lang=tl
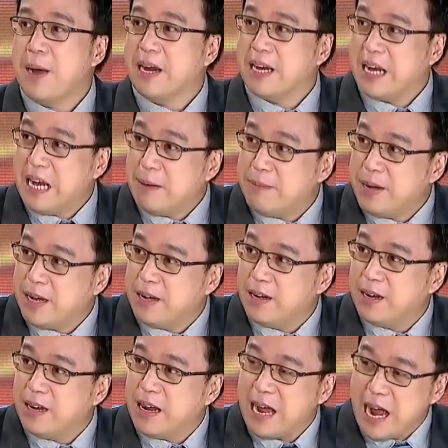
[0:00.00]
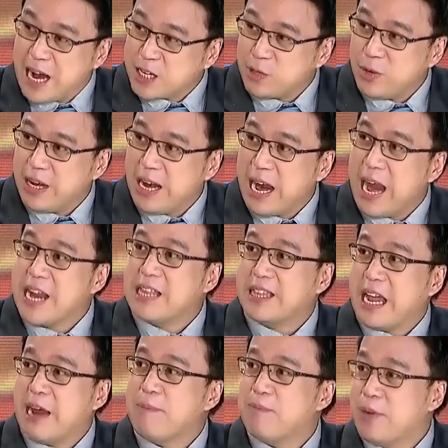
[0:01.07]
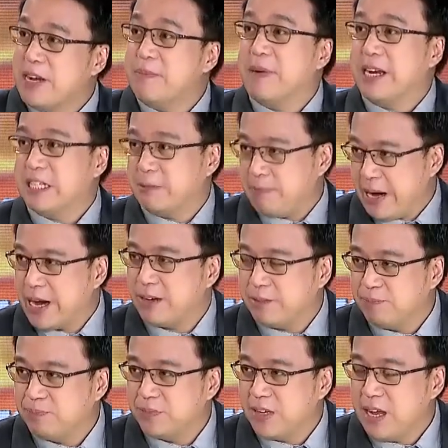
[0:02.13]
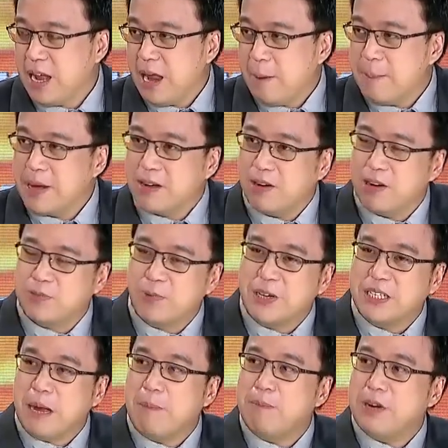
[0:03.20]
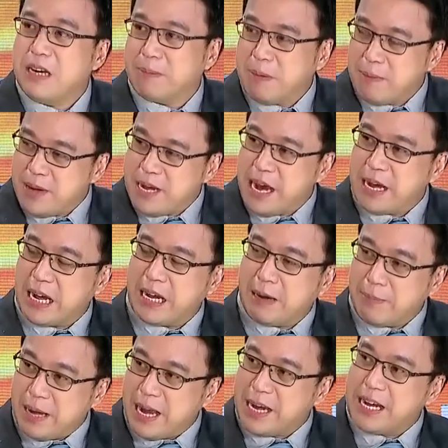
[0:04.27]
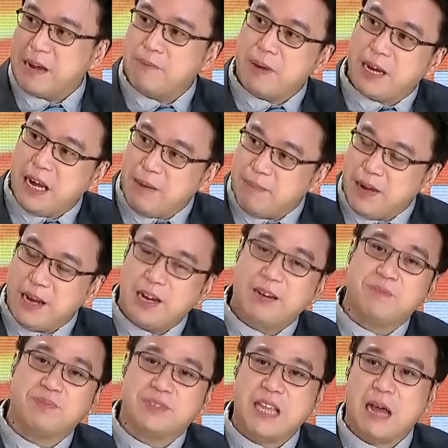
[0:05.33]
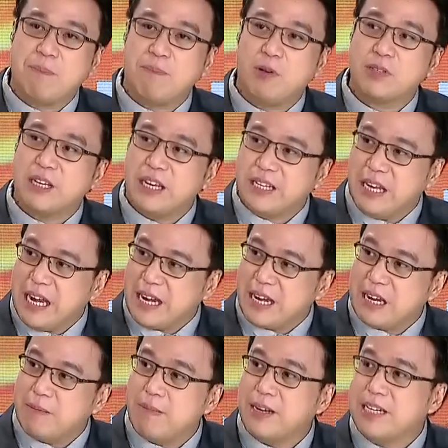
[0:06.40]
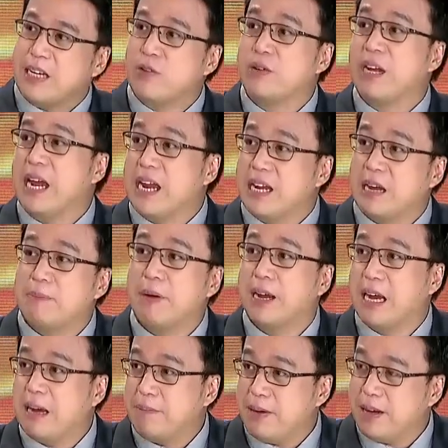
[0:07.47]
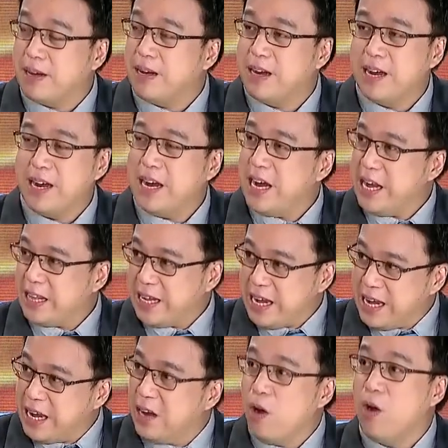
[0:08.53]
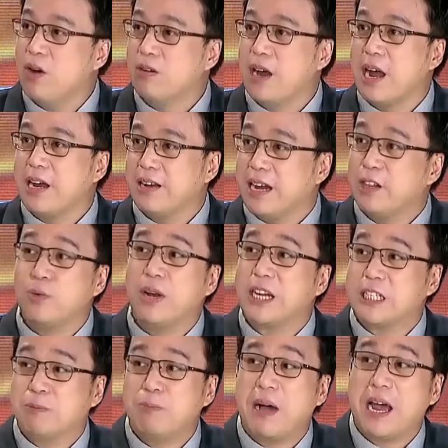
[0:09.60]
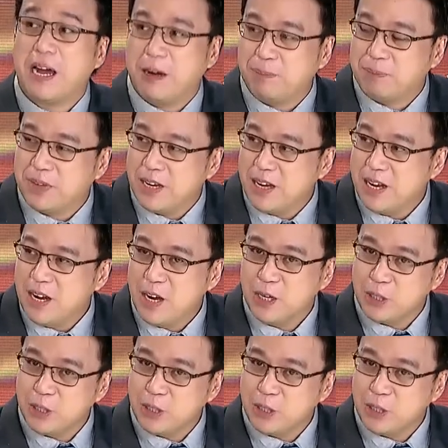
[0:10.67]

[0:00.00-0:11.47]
Ang pag-ibig actually anytime pwede ma-expire. Because, for example, nagbibigay ka palagi ng pag-ibig, tapos hindi ka naman sinuklian ng pag-ibig, it, in a long run, it will expire.